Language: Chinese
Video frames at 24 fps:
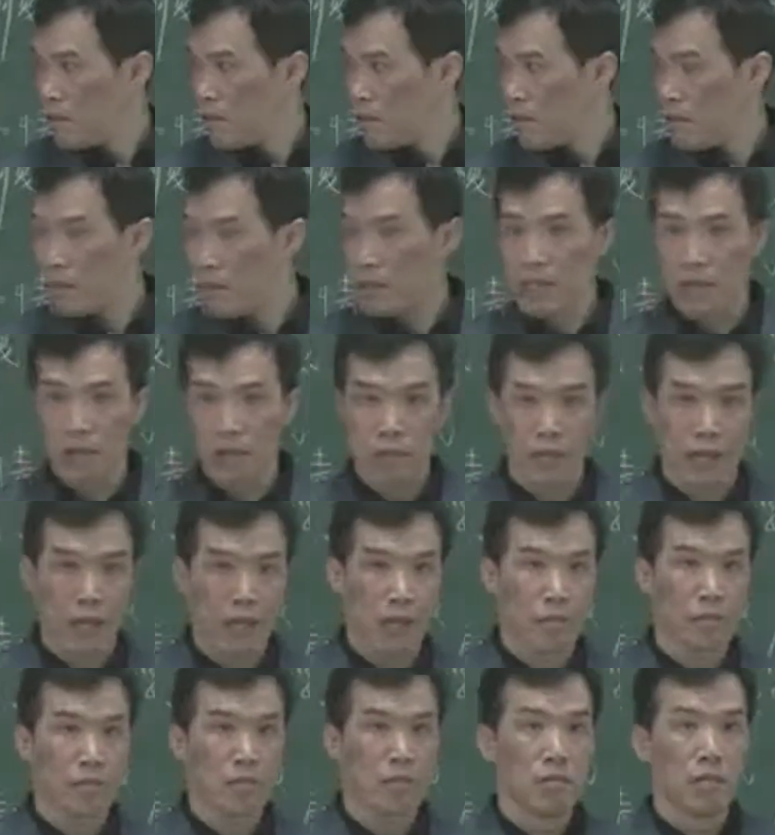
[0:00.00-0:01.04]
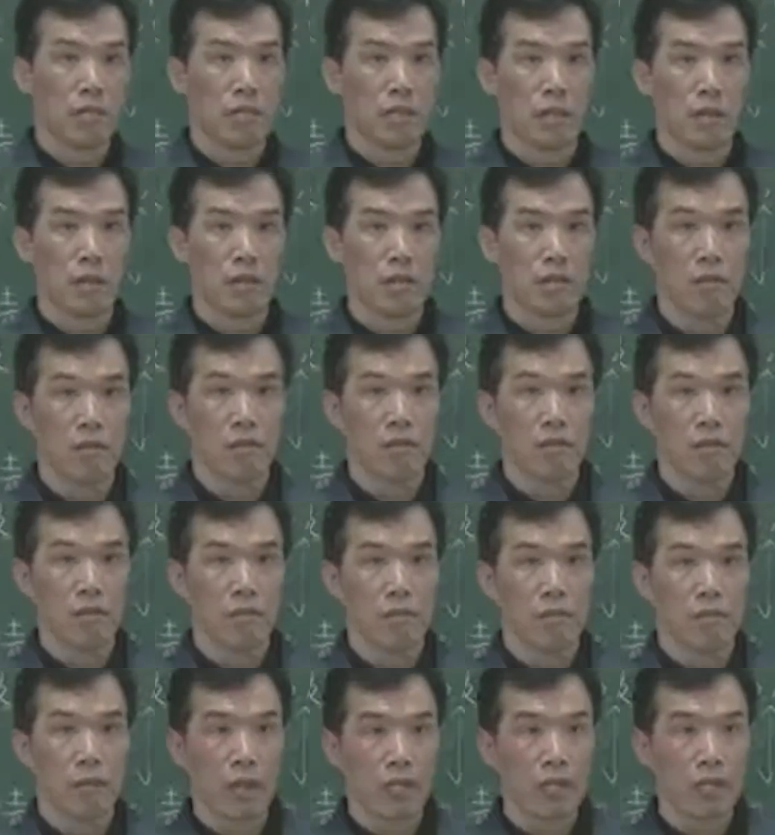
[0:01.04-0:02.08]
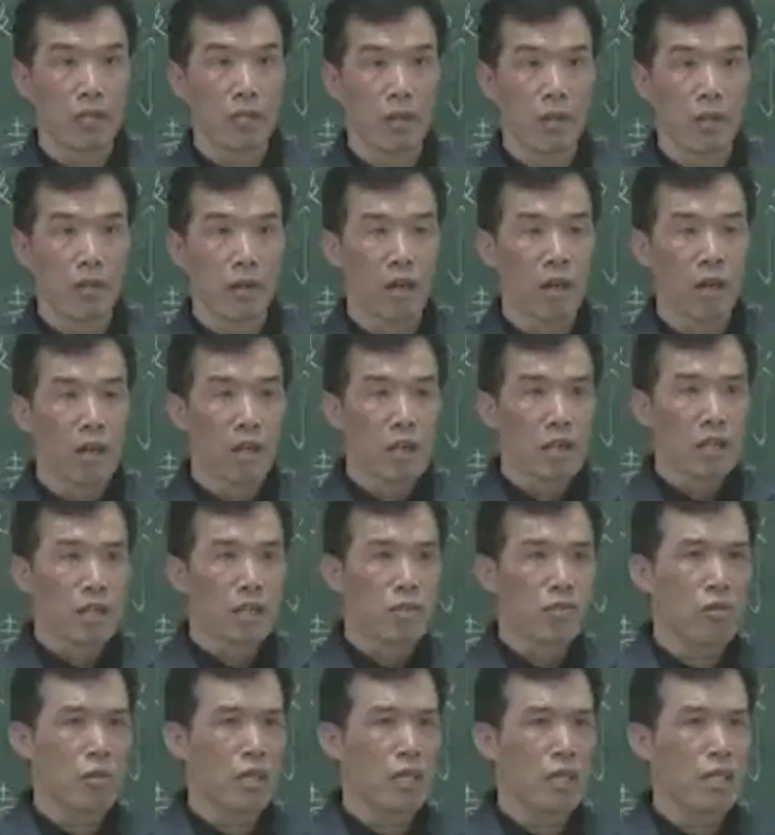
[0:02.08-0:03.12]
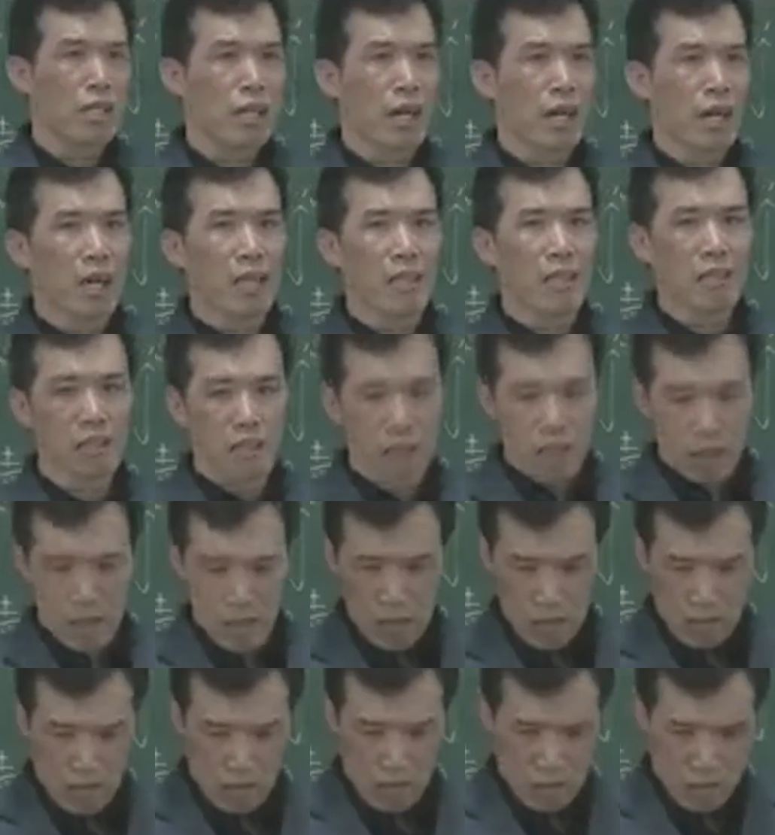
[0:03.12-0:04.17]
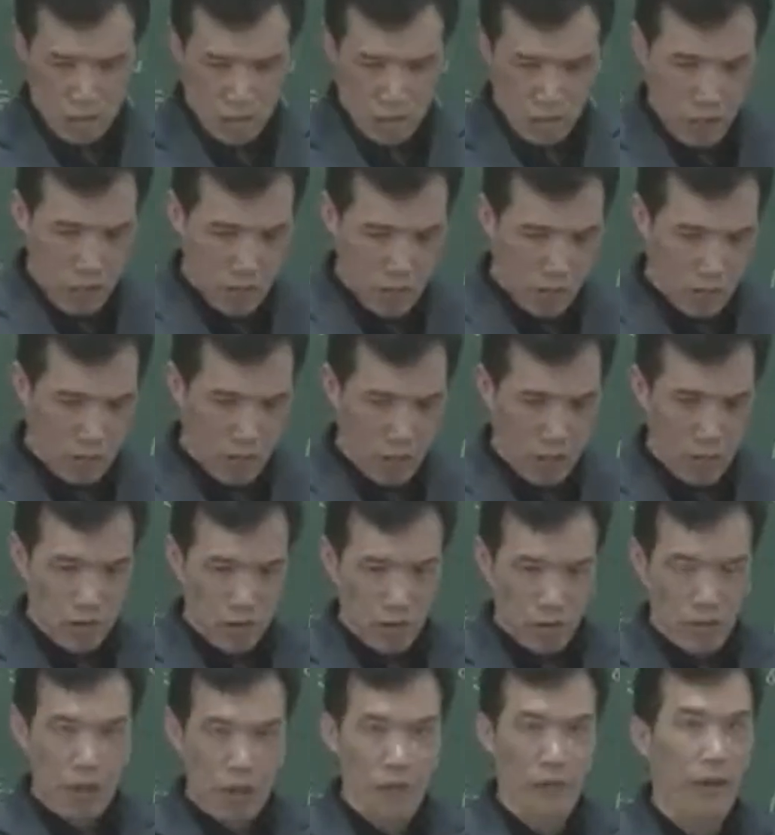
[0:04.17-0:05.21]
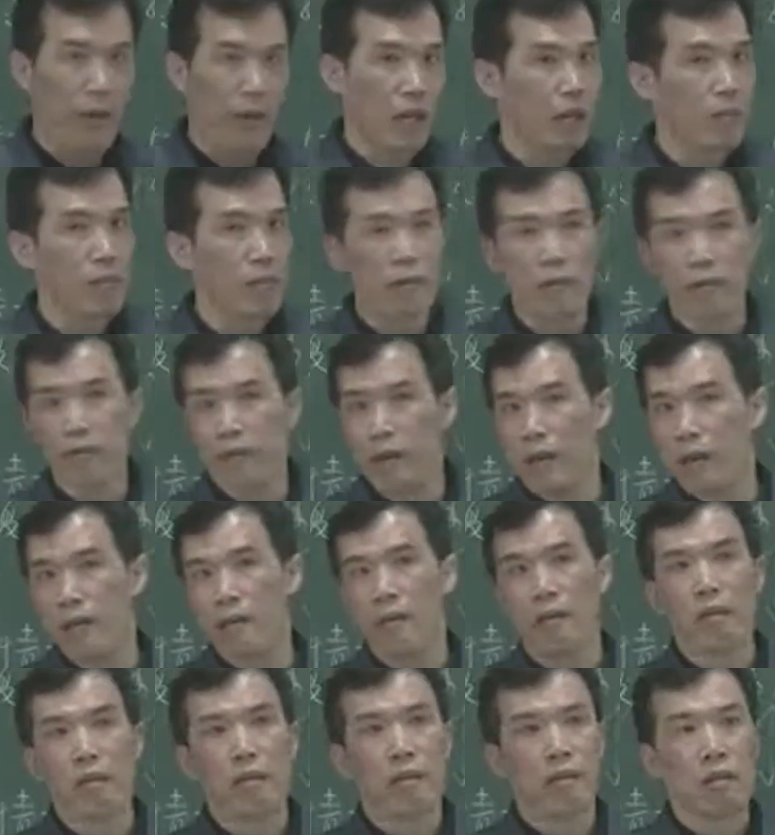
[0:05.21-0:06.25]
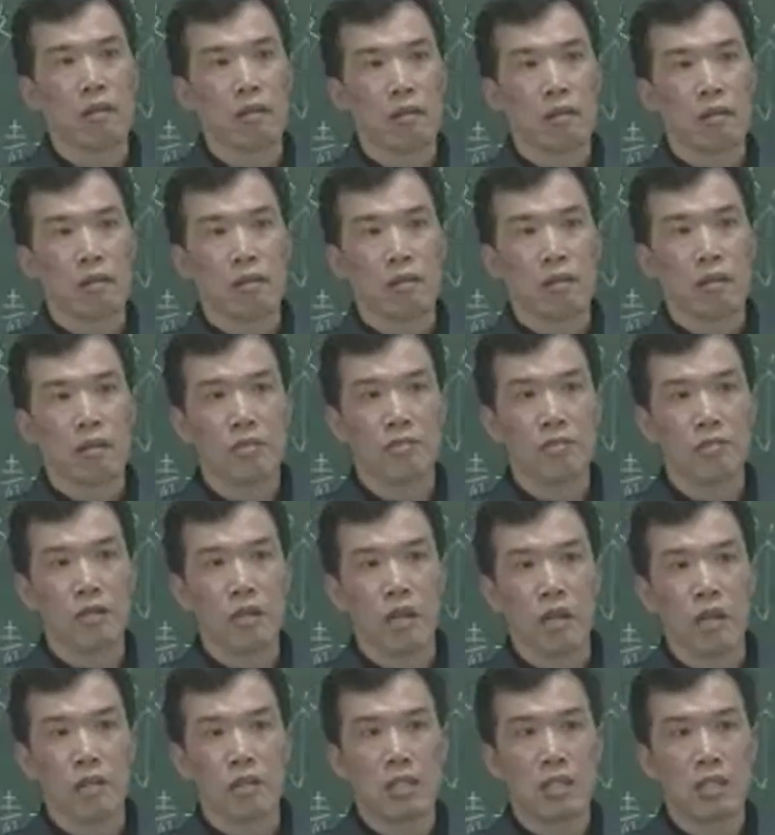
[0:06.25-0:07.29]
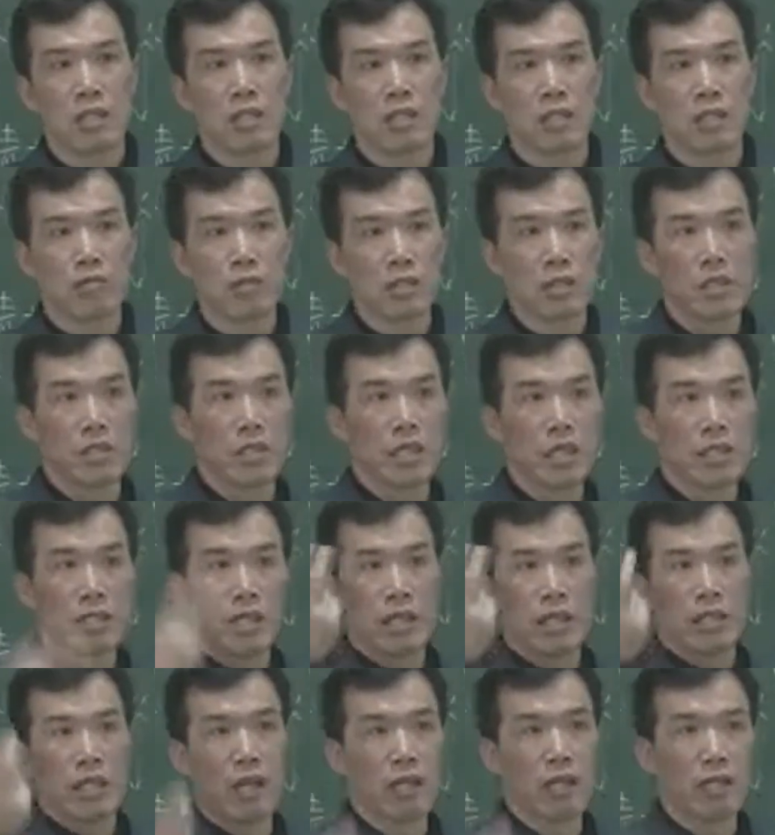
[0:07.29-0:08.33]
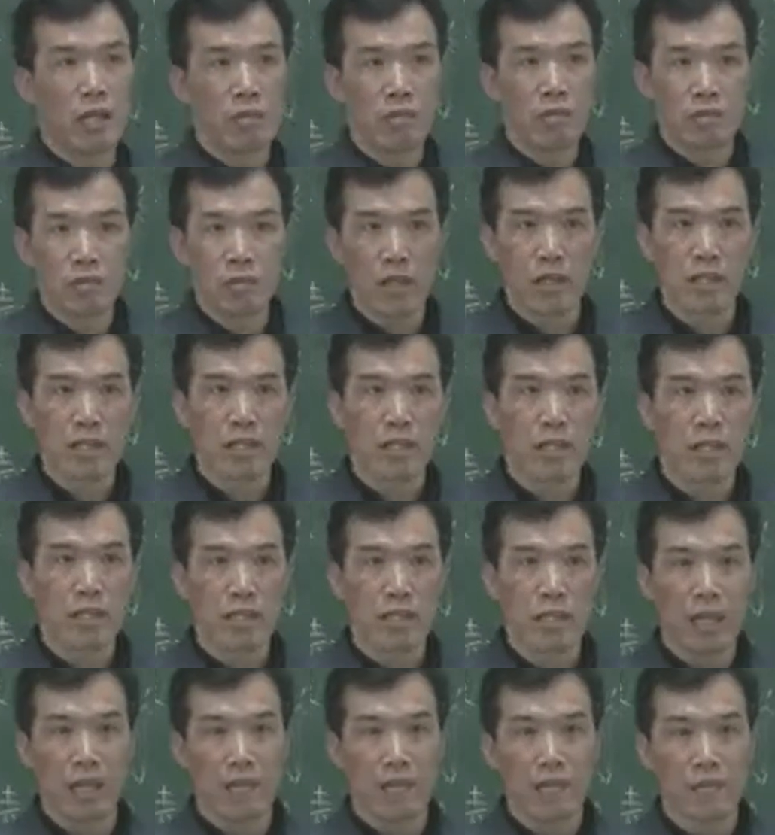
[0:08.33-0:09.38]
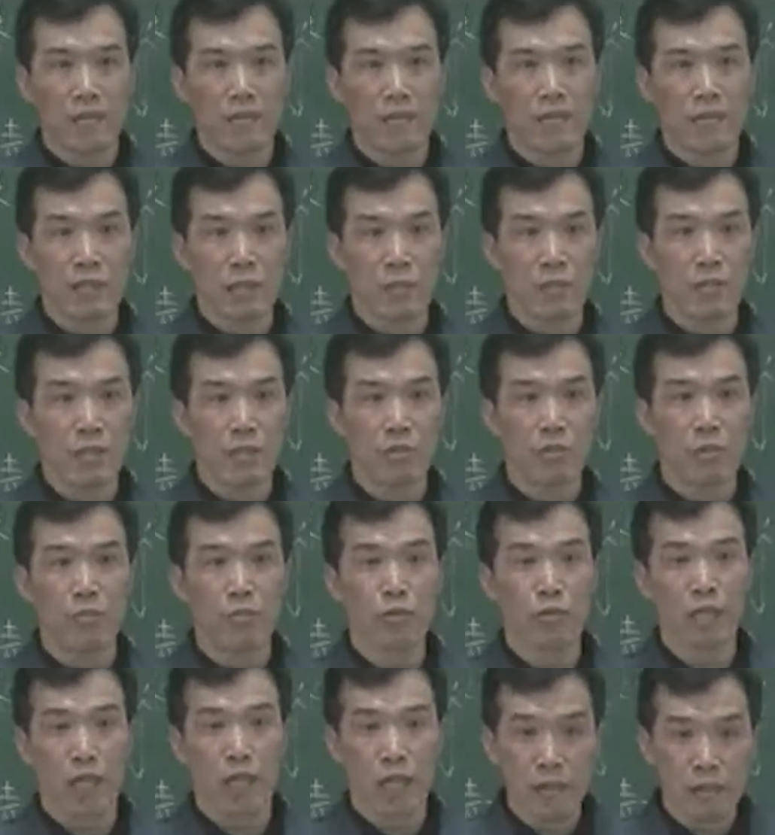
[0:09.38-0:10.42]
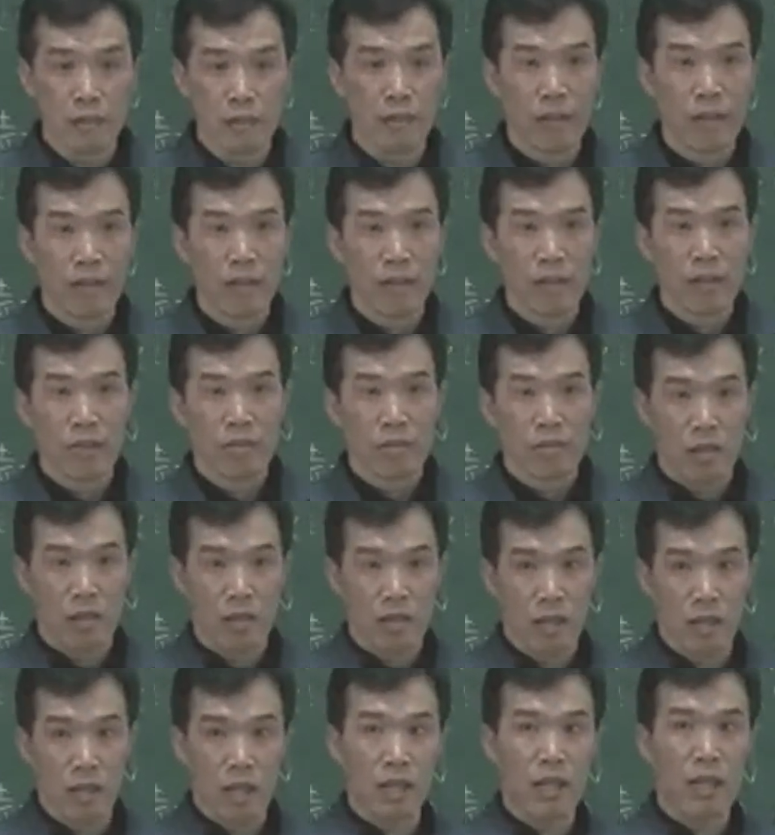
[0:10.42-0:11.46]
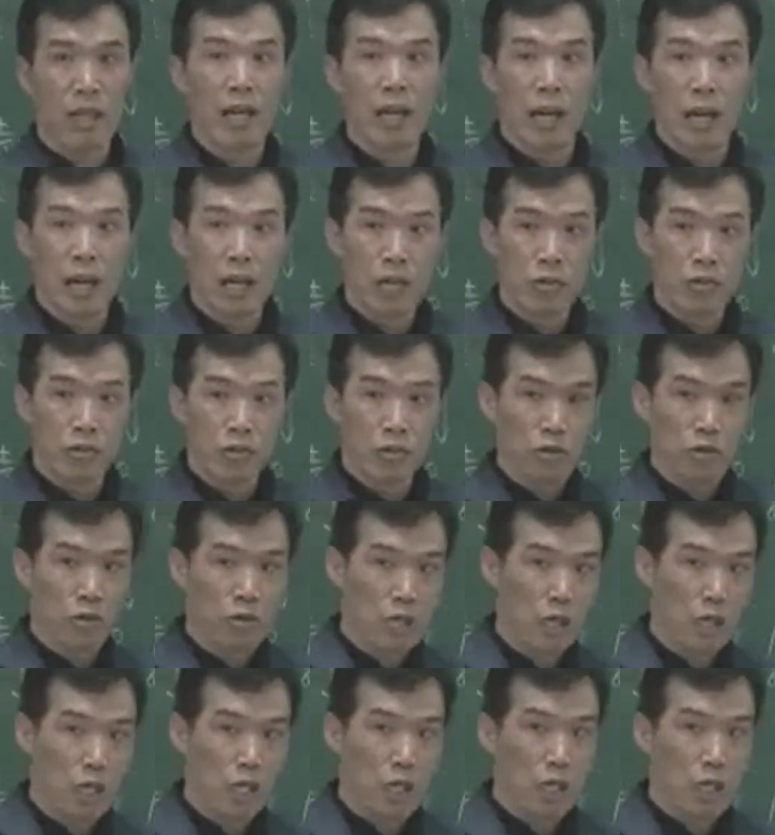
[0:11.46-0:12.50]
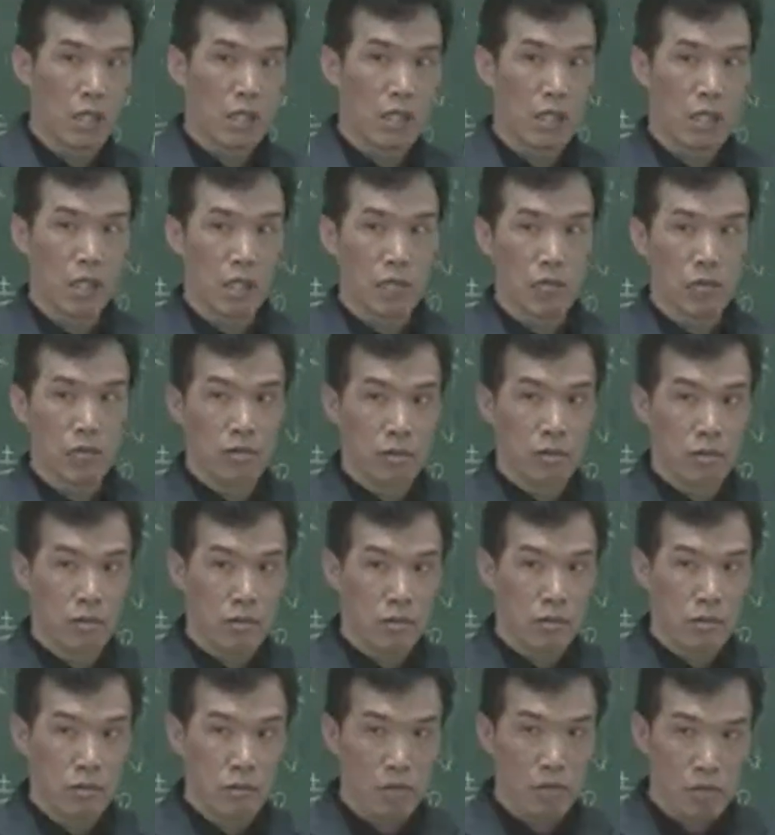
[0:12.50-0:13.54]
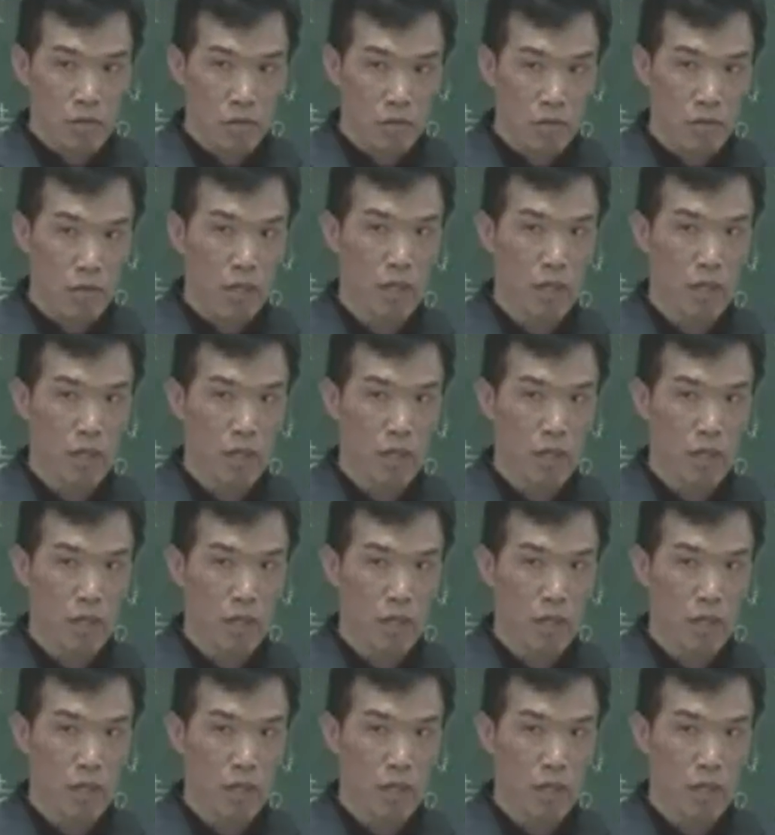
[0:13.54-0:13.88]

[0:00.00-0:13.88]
呃小肠，然后帮助消化。你说跟肝的疏泄功能有没有反呢？没有反。你注意啊，植物是向上长的，树根是向下的，它不是全不生，所以它肝主疏泄可以生中有